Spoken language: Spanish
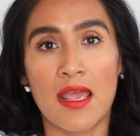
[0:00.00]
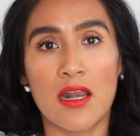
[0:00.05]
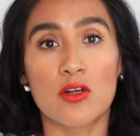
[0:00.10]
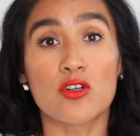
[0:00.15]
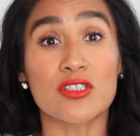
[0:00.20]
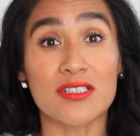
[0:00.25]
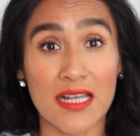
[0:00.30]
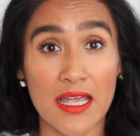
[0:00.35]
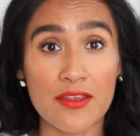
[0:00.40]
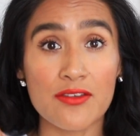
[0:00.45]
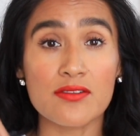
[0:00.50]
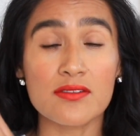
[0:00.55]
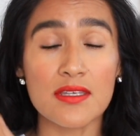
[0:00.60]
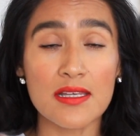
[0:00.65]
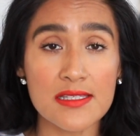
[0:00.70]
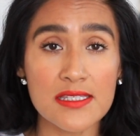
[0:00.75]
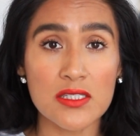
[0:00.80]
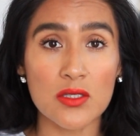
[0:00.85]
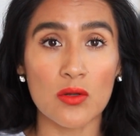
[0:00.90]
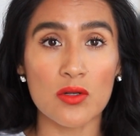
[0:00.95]
los rayos
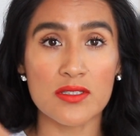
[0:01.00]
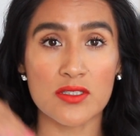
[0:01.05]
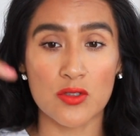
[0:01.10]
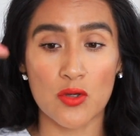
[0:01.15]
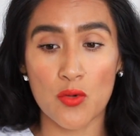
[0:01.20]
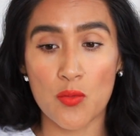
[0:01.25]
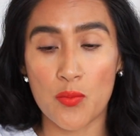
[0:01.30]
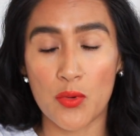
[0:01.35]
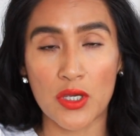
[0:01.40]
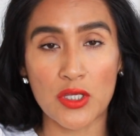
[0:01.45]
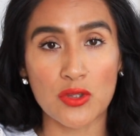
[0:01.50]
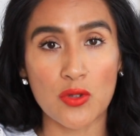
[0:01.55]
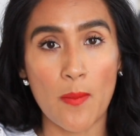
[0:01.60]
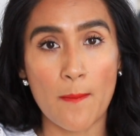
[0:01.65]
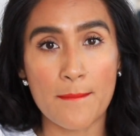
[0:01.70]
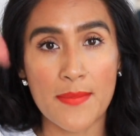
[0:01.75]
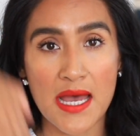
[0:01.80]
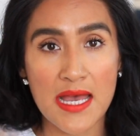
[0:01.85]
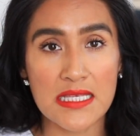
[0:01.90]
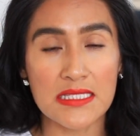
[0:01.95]
del sol son un poquito
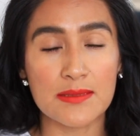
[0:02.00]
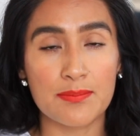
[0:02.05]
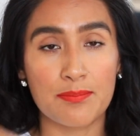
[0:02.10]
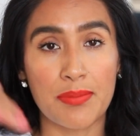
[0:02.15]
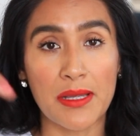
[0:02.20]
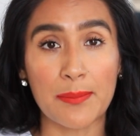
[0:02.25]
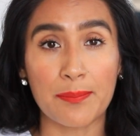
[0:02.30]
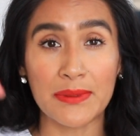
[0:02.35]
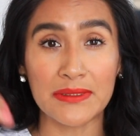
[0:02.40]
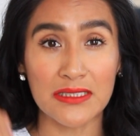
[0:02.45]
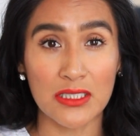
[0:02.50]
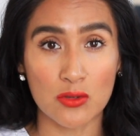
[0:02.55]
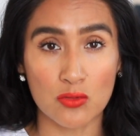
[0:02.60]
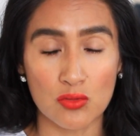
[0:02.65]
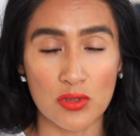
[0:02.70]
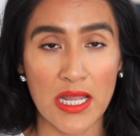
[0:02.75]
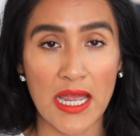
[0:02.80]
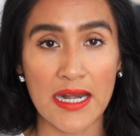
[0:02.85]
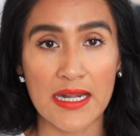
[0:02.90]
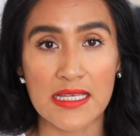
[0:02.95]
más
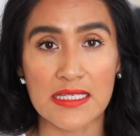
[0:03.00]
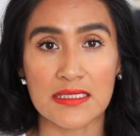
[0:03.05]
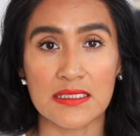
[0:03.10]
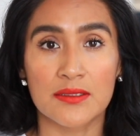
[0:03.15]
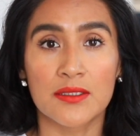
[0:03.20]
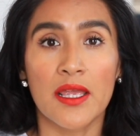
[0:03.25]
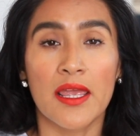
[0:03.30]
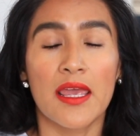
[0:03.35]
perpendiculares.